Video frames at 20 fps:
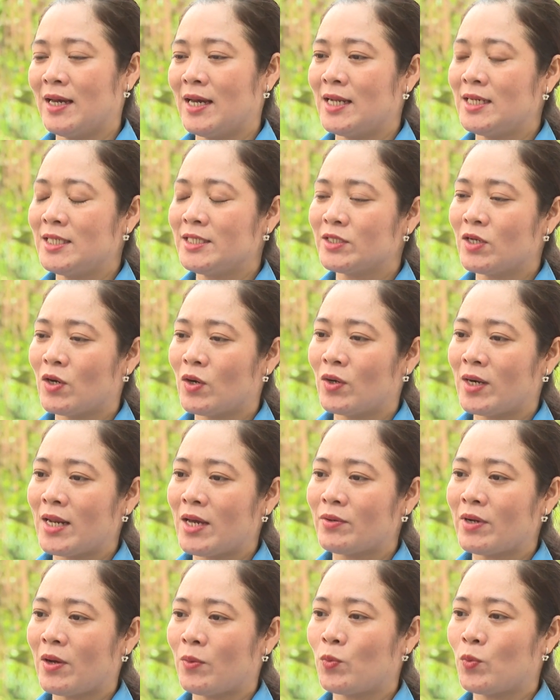À, Liên đoàn
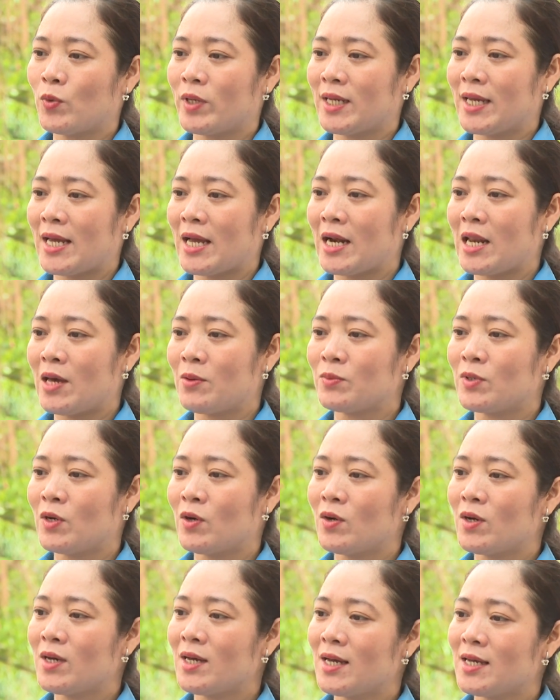Lao động huyện Càng Long
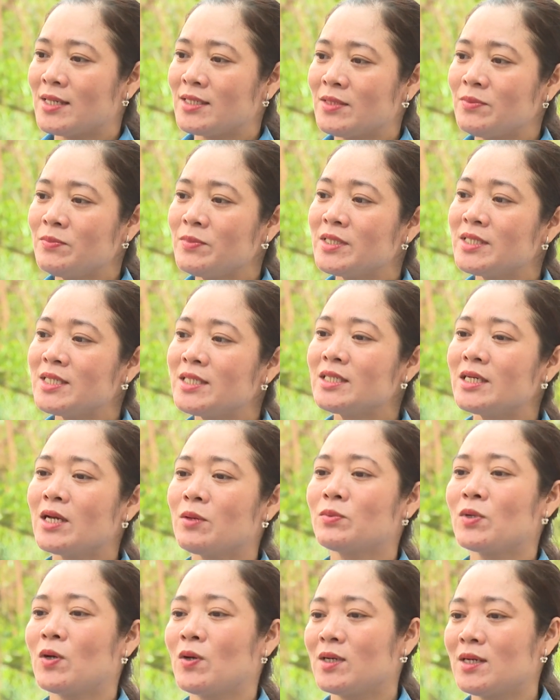có 99 à,
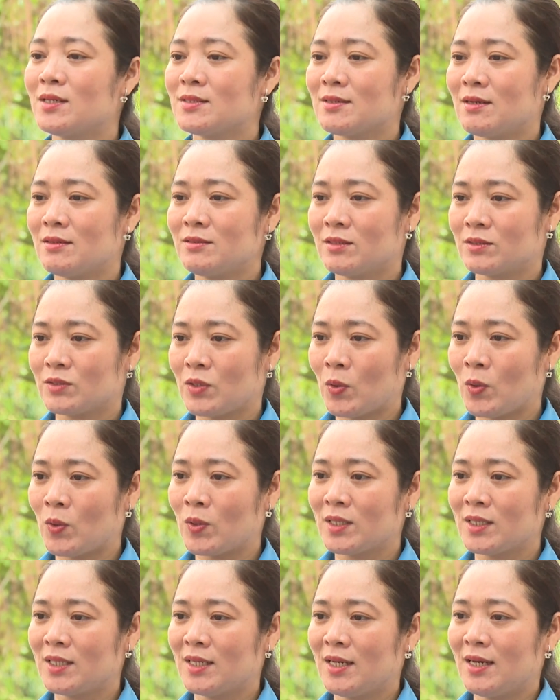công đoàn cơ sở trực
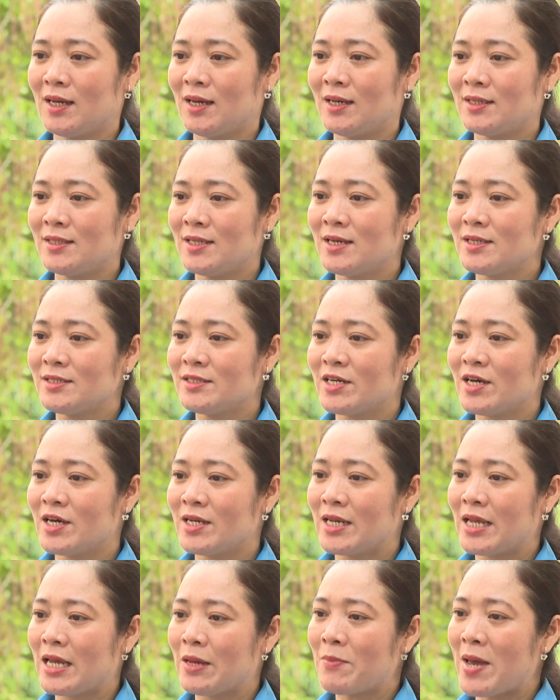thuộc à, với
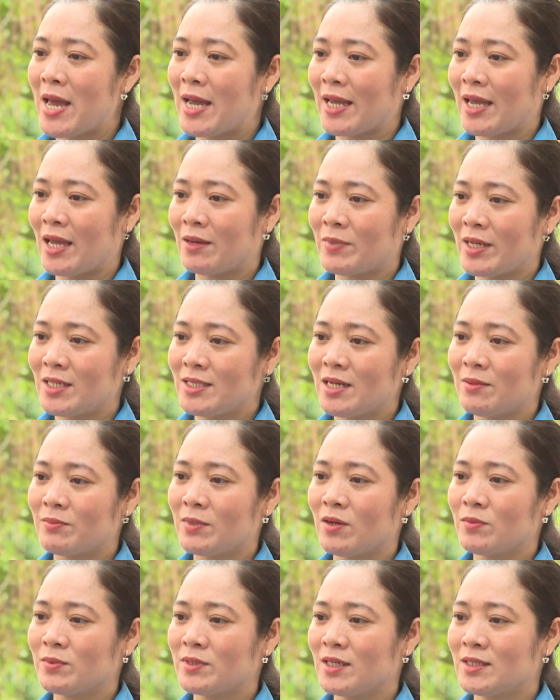trên
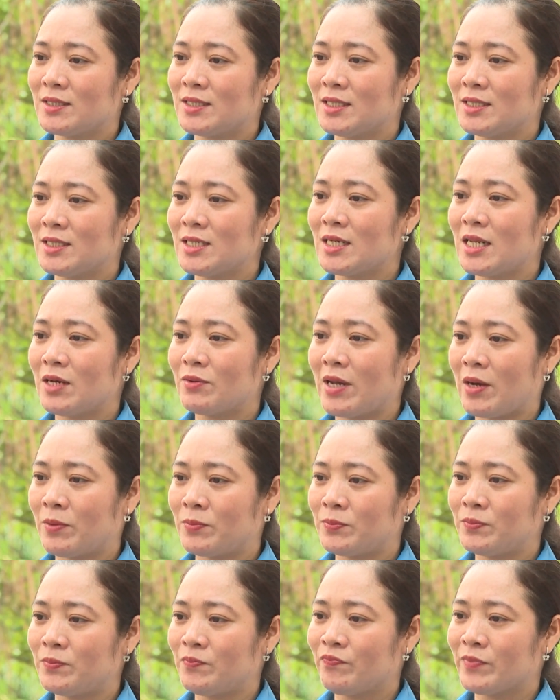3.700 công nhân viên chức lao
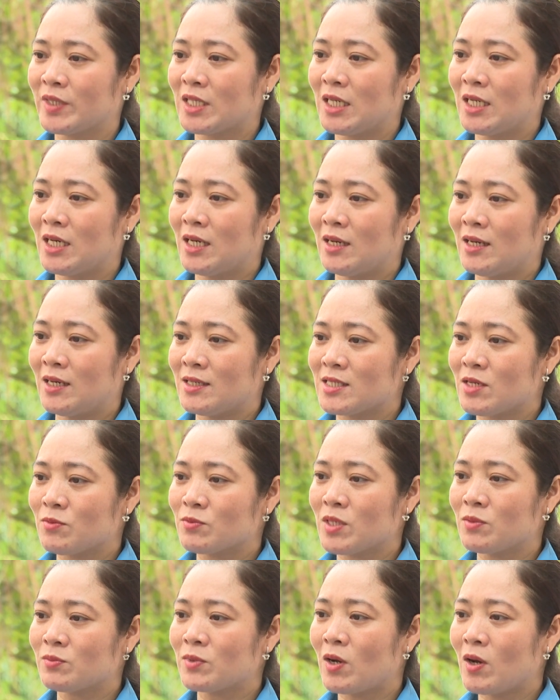động.
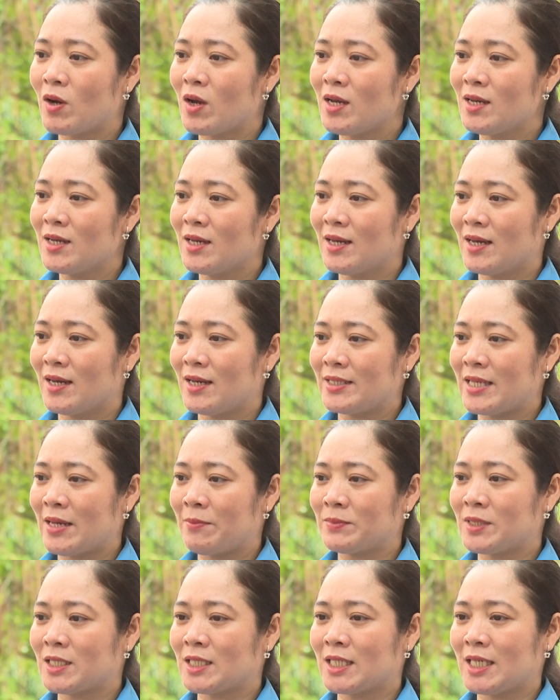Song song đó,
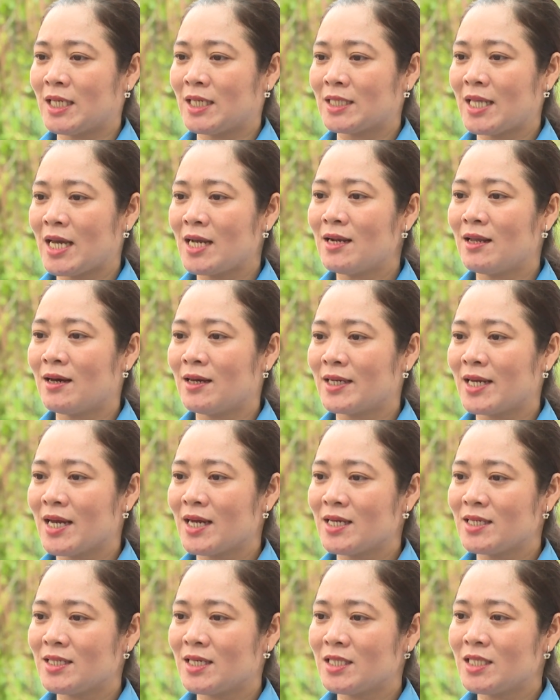nhằm thực hiện thắng lợi
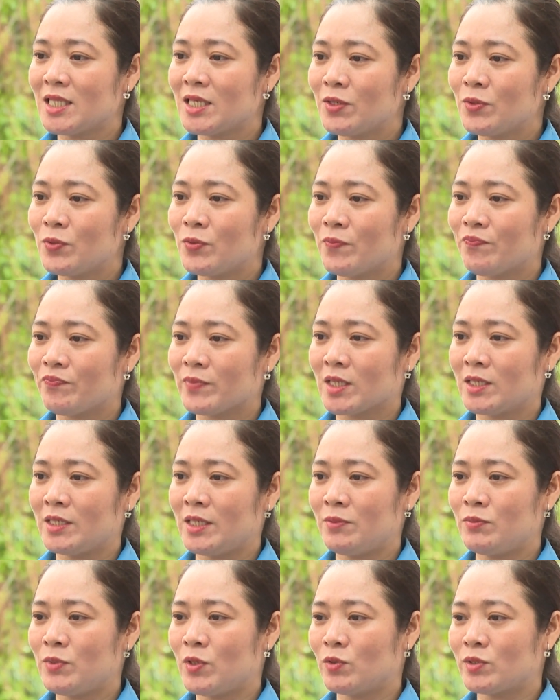các cái chỉ tiêu,
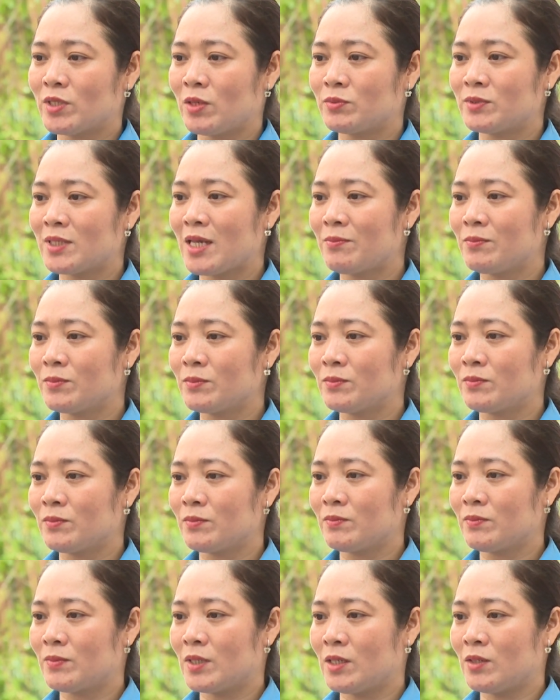nhiệm vụ trọng tâm
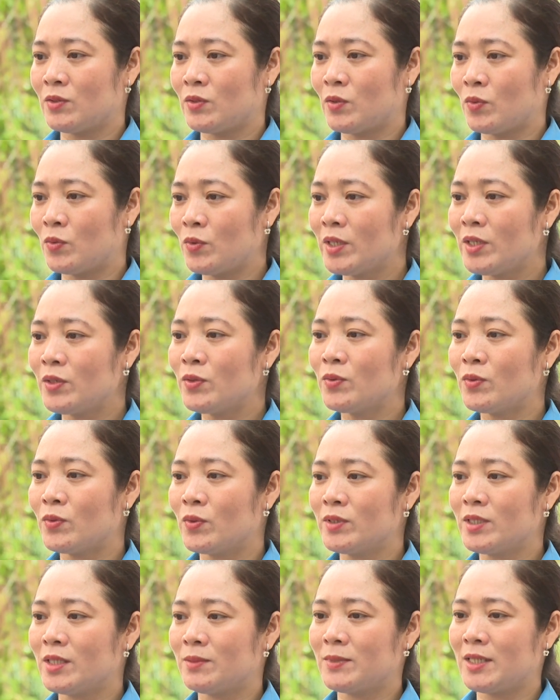chủ yếu
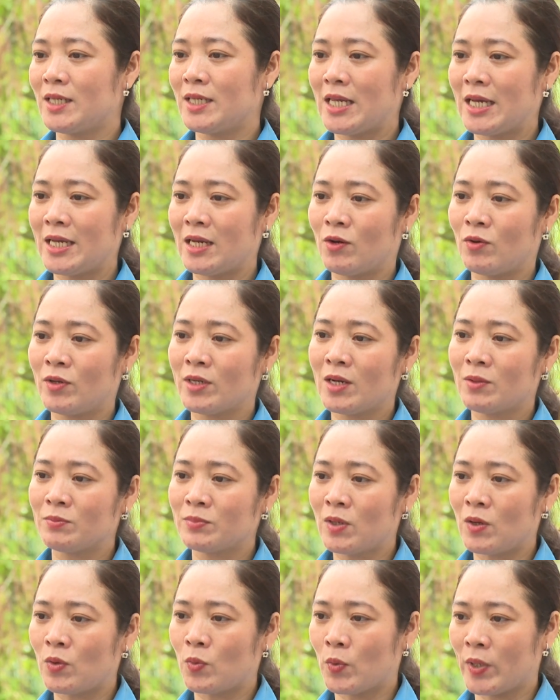của nhiệm kỳ đại hội
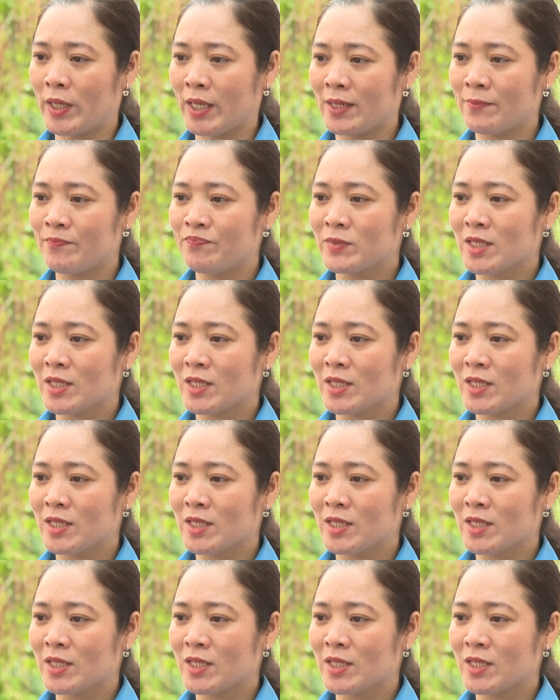công đoàn huyện,